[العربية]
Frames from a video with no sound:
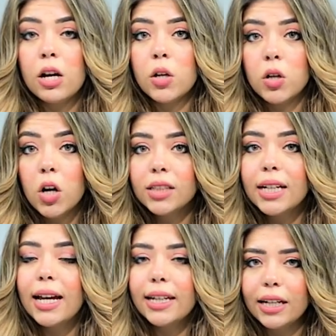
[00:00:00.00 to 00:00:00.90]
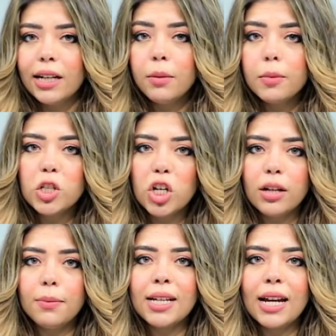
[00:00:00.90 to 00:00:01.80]
قرارات عاجلة بشأن
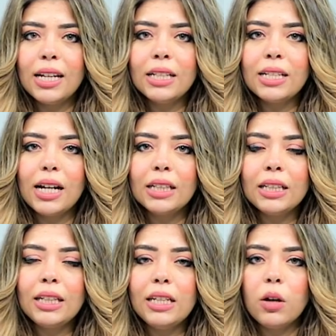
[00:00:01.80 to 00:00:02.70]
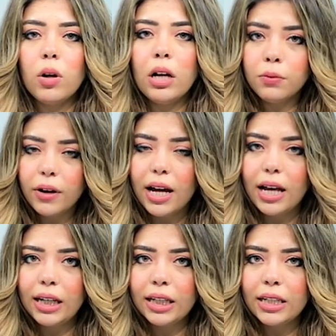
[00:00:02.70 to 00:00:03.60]
الامتحانات الإعدادية
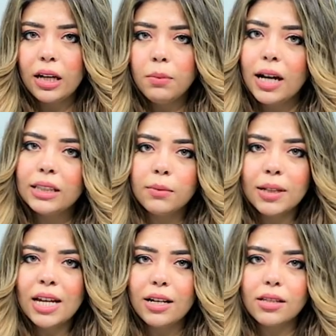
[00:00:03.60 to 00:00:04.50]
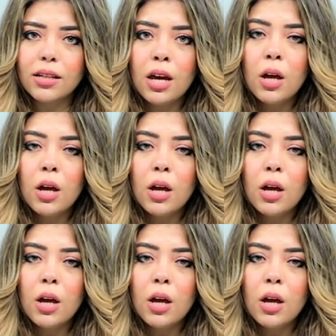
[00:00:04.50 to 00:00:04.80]
ورفع الغياب عن المدارس